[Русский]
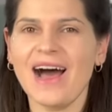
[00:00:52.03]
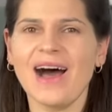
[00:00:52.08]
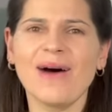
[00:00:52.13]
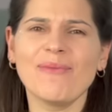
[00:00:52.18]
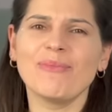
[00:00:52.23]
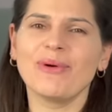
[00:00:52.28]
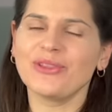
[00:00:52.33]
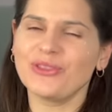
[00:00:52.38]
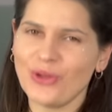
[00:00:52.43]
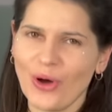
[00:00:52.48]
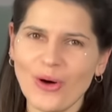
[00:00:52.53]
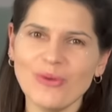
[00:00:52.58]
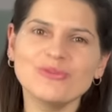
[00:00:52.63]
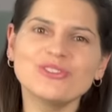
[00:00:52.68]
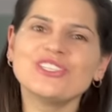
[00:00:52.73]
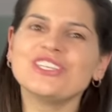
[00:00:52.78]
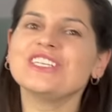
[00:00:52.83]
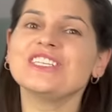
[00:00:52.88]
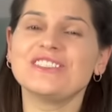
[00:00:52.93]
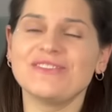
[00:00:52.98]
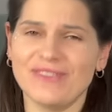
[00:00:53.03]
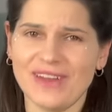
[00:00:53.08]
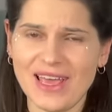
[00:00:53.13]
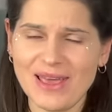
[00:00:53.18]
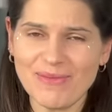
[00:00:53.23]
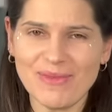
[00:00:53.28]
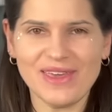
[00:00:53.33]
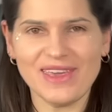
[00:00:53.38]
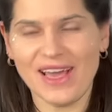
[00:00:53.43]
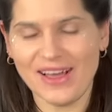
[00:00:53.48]
А потом через
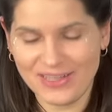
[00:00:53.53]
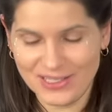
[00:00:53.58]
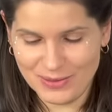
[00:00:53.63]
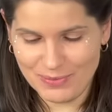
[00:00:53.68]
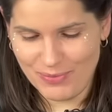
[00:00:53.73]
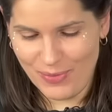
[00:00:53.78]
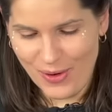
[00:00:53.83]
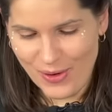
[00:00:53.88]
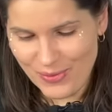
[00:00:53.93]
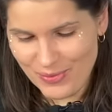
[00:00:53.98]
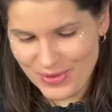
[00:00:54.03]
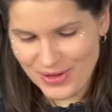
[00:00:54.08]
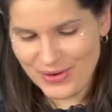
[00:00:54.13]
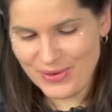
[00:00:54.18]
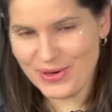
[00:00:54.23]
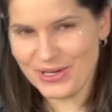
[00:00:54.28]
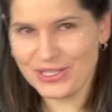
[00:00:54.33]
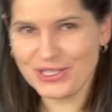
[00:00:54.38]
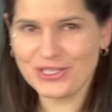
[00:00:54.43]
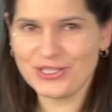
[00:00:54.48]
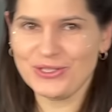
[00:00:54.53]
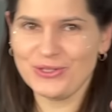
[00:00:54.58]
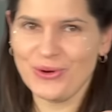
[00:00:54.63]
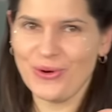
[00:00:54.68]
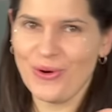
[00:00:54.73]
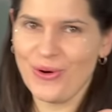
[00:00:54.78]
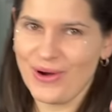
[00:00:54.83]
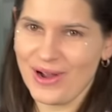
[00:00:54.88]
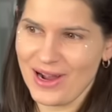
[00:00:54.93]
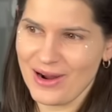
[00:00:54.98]
время я вспомнила,
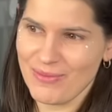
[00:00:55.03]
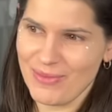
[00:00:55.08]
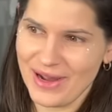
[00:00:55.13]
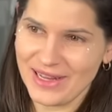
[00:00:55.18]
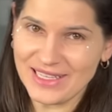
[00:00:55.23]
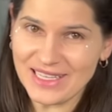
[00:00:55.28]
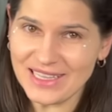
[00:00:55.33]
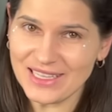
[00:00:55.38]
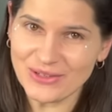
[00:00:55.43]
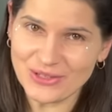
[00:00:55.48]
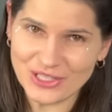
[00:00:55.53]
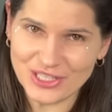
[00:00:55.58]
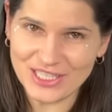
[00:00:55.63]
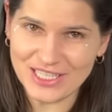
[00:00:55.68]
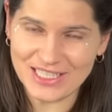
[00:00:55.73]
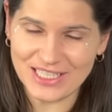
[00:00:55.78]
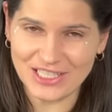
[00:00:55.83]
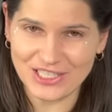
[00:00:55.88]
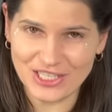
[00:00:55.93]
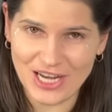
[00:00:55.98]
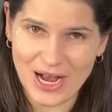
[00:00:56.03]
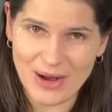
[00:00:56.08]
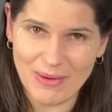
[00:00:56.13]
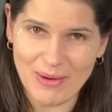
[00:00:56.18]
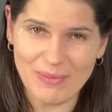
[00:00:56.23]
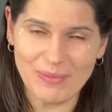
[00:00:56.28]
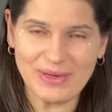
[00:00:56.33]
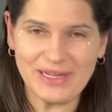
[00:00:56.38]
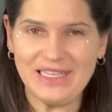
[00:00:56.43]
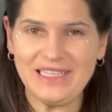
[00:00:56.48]
что как бы они должны
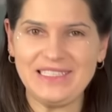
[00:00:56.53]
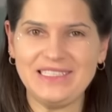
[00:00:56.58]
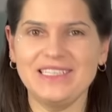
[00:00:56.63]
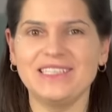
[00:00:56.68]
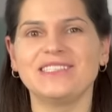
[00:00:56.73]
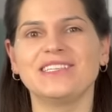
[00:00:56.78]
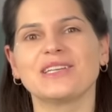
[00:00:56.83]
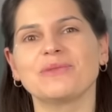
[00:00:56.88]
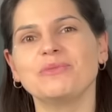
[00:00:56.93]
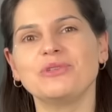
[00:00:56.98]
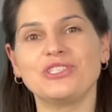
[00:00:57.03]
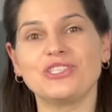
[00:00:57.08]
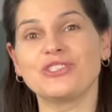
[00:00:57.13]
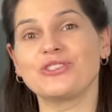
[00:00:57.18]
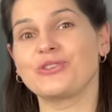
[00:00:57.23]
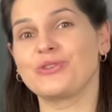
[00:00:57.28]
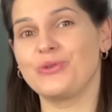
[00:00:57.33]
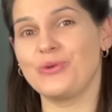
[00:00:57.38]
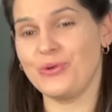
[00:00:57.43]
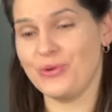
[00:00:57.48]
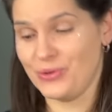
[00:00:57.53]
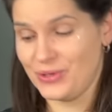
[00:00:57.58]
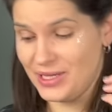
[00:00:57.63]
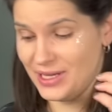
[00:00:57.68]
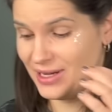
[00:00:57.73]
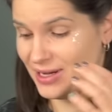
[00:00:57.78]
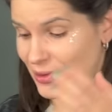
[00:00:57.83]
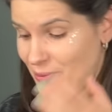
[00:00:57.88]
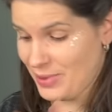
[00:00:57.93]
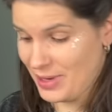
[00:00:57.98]
сначала пройти термическую
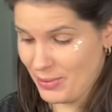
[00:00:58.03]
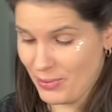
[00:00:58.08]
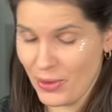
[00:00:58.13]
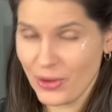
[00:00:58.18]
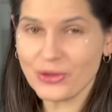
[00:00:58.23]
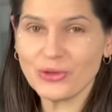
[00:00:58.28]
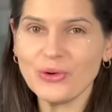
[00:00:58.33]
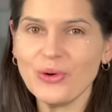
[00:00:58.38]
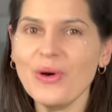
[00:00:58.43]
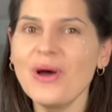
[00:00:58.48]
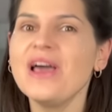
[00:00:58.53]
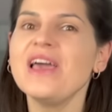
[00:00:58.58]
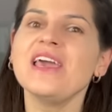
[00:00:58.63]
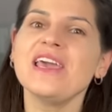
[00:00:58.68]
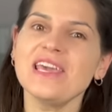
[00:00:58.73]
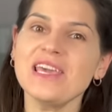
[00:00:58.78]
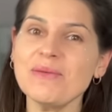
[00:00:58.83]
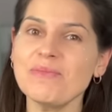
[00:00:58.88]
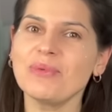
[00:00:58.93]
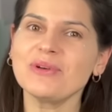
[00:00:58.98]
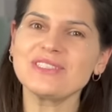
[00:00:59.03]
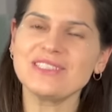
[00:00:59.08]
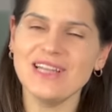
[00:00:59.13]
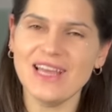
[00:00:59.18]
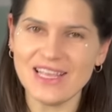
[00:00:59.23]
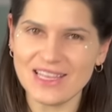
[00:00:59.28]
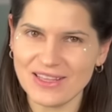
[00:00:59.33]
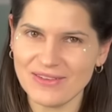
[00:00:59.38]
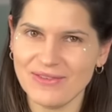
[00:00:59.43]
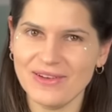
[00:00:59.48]
э, обработку, и
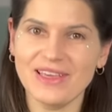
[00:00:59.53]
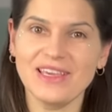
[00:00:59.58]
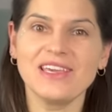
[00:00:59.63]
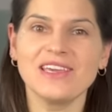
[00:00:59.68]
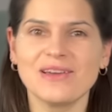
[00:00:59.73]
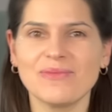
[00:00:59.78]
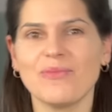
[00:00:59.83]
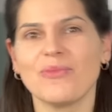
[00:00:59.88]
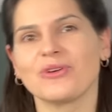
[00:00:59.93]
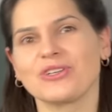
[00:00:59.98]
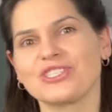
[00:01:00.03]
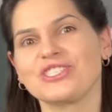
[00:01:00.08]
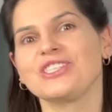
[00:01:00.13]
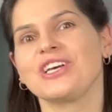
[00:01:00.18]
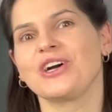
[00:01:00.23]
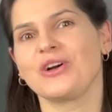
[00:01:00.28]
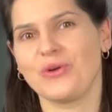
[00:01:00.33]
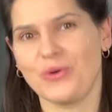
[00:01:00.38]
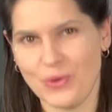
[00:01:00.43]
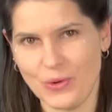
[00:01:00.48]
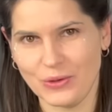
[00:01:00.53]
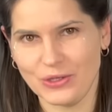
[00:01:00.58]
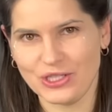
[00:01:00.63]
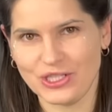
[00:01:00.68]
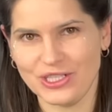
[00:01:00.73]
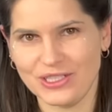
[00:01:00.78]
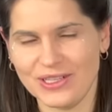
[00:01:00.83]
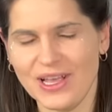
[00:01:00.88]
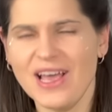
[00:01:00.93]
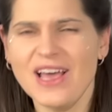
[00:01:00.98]
после этого их можно
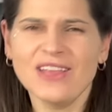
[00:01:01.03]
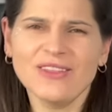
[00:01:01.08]
кушать.